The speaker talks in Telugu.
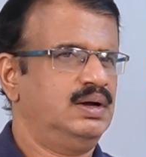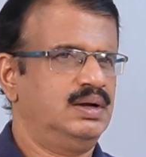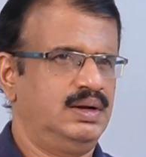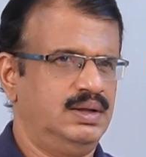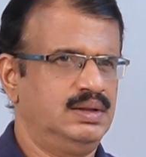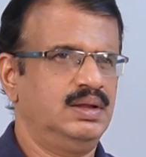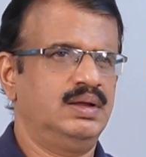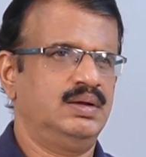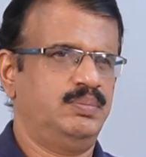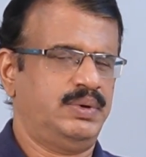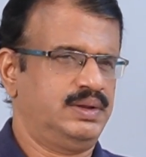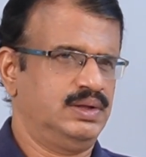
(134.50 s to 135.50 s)
అనేది
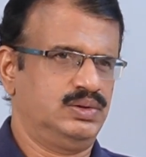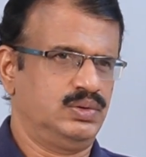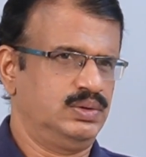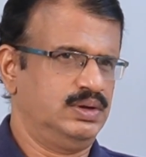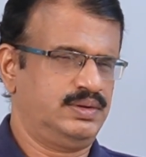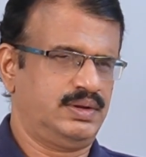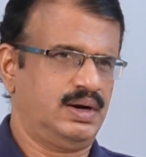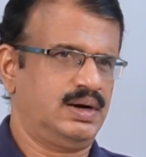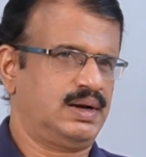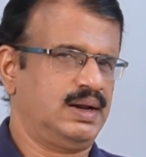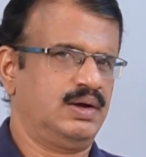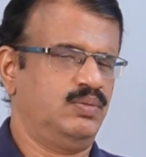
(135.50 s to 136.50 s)
పెద్ద ఎత్తున చేస్తారు
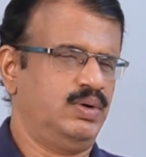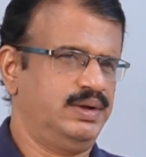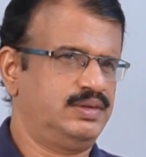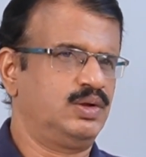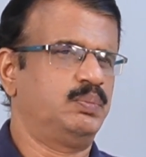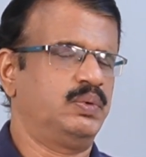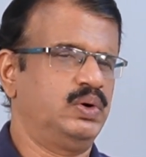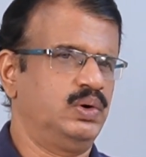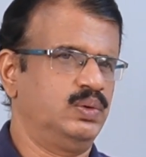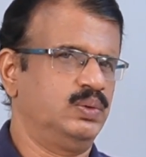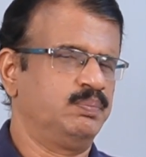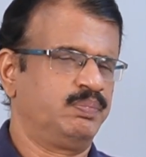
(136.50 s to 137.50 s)
అట్లాగే వైసీపీ
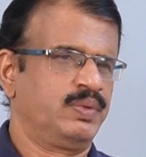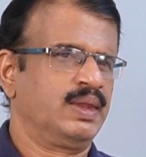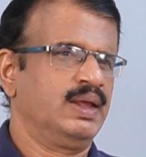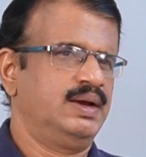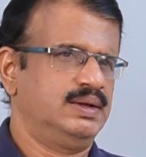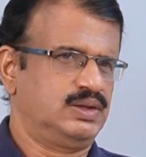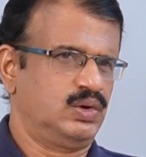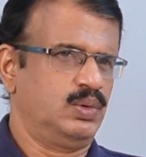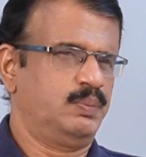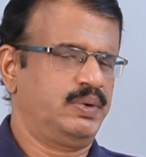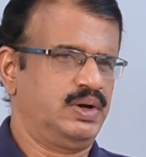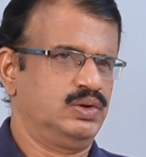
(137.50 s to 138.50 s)
వాళ్ళు ఇతను
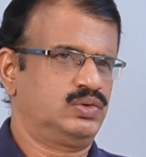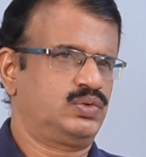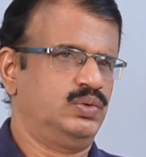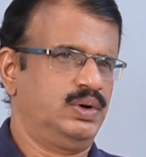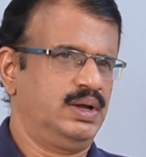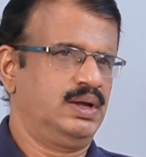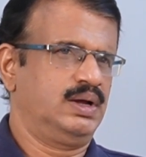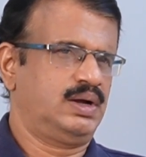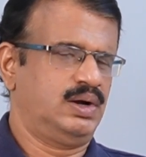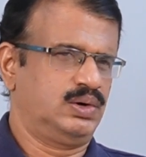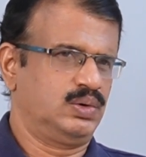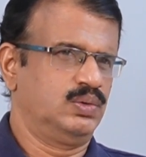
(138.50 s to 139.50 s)
ఉపయోగించుకొని
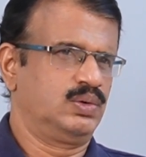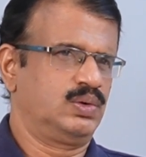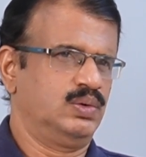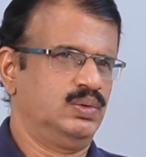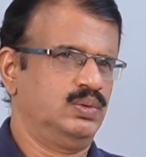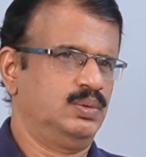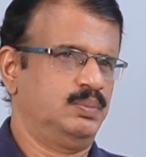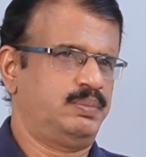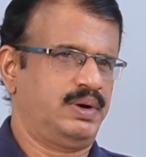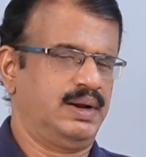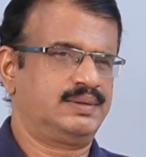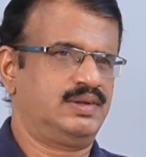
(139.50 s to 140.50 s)
కటౌట్లు
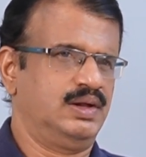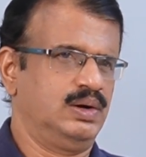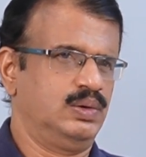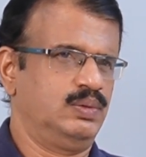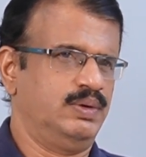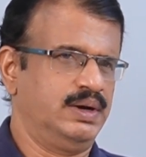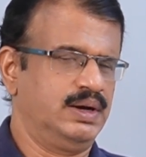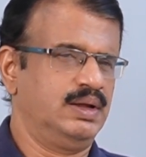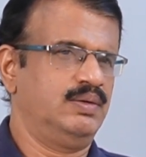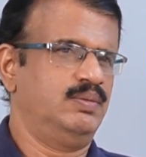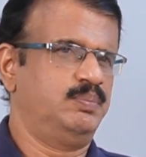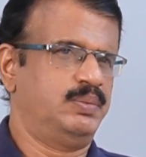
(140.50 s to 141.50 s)
ఫ్లెక్సీలు ఇవన్నీ
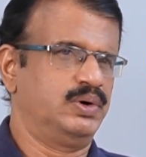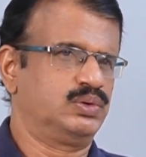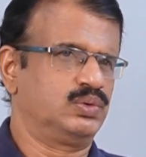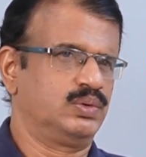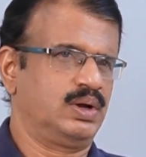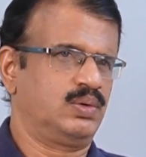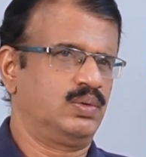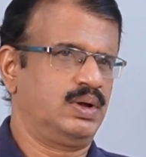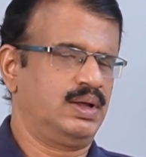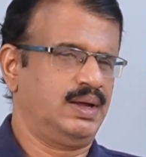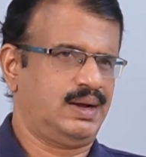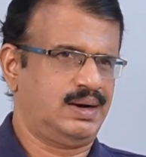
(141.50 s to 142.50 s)
పెడుతుంటే కూడా
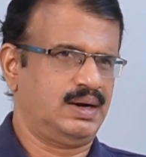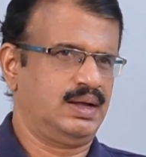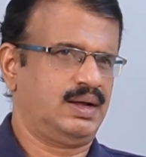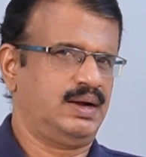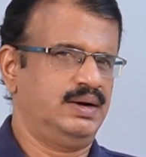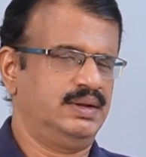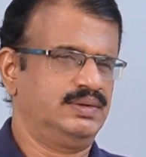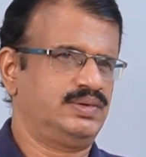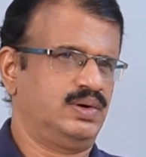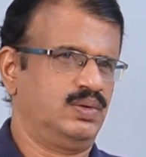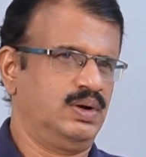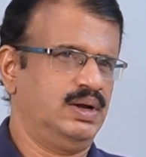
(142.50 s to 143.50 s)
ఎక్కడ
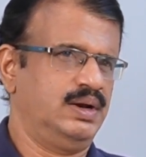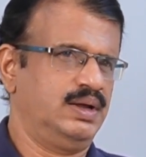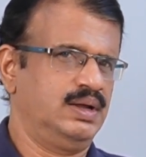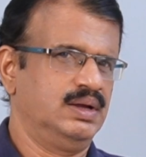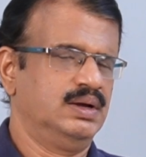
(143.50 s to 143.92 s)
ఖండించడం కానీ